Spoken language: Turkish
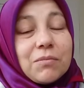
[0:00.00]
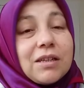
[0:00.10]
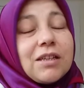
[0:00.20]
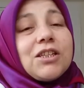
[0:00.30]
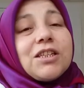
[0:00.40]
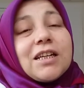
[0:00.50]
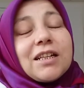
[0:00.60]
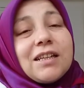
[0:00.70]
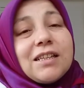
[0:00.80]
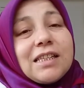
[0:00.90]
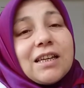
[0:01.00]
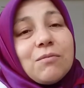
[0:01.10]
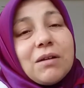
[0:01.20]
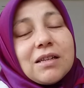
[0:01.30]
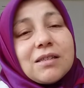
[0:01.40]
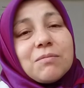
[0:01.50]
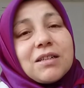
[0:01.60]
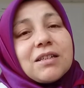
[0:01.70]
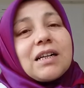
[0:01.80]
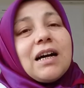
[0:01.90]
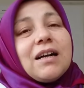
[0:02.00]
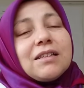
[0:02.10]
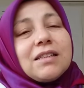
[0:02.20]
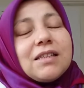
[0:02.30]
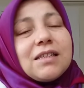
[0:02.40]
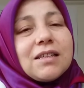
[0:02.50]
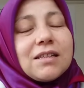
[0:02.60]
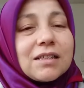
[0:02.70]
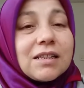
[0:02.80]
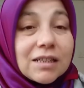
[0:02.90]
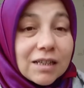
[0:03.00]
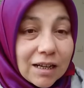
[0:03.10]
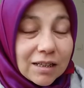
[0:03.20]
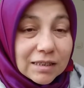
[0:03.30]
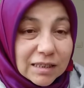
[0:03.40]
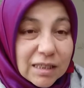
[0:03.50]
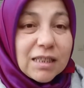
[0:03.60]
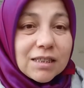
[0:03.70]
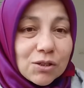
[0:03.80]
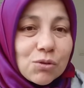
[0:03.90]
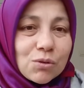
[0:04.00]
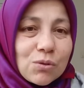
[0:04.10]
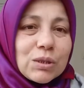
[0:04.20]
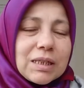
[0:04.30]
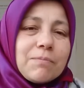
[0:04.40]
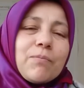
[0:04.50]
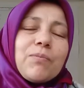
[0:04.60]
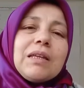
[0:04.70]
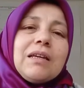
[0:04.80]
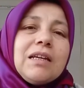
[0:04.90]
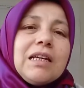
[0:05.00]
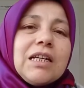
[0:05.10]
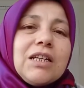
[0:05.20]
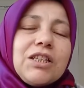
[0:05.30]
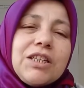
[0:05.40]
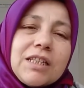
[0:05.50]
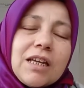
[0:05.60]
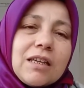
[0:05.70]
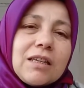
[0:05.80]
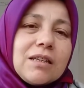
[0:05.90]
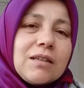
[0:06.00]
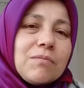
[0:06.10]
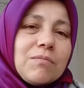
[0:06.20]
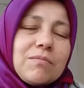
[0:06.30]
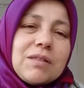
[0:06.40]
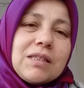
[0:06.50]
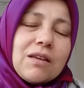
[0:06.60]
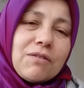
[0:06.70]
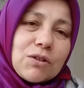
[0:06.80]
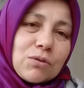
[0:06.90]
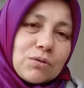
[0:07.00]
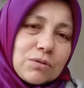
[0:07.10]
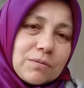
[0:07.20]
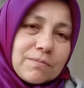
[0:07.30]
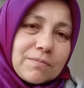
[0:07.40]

Hiç çiçekleri sevmezdim. 46 sene 46 yıl sonra çiçek sever oldum.